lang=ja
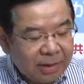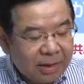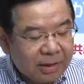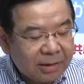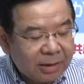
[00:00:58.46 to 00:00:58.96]

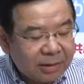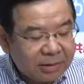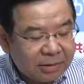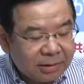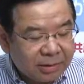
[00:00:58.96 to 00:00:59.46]
新たな手
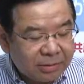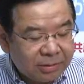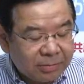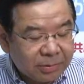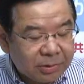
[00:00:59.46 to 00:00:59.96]
続き、
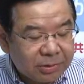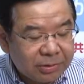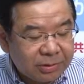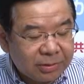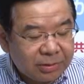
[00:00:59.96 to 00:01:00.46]
ルールに基づ
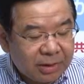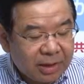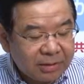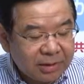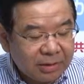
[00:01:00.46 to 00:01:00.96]
く
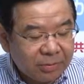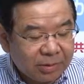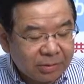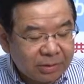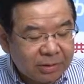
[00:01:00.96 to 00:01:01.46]
安全評
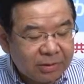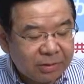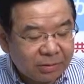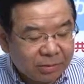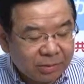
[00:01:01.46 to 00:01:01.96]
価を実施す
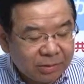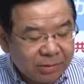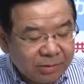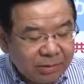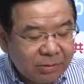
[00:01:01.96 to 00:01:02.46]
ると
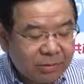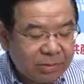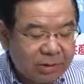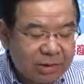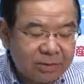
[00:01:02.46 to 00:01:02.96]
いう
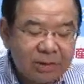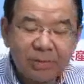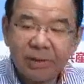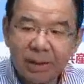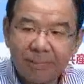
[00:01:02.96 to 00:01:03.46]
方針を示し
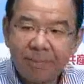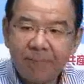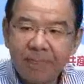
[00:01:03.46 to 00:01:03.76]
ました。